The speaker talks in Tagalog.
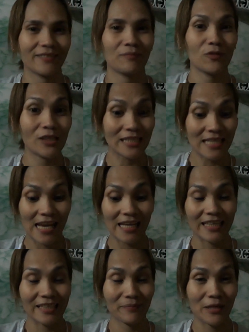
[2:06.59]
mula sa
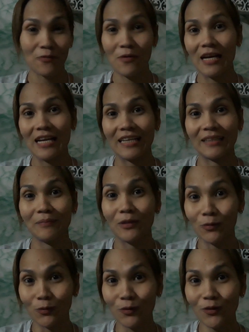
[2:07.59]
aking mahiwagang
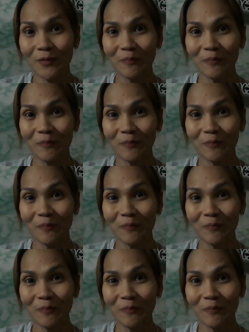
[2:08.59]
baul